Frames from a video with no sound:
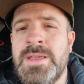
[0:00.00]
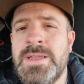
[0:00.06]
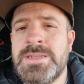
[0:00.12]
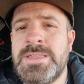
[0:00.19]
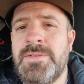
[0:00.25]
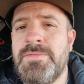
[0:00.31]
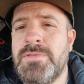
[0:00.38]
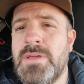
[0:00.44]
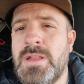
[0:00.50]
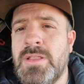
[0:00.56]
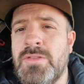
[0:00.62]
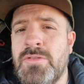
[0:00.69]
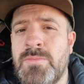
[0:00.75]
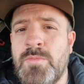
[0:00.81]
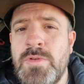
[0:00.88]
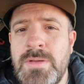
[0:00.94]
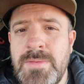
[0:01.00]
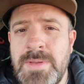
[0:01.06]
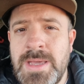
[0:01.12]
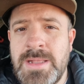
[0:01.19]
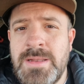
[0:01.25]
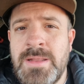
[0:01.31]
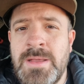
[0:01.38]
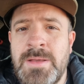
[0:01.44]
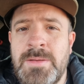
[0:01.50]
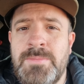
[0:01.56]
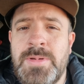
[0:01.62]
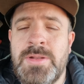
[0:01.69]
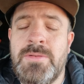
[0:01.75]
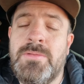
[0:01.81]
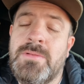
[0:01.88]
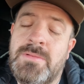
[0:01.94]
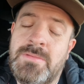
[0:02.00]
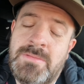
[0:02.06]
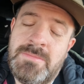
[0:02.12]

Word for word: están funcionando muy bien, pero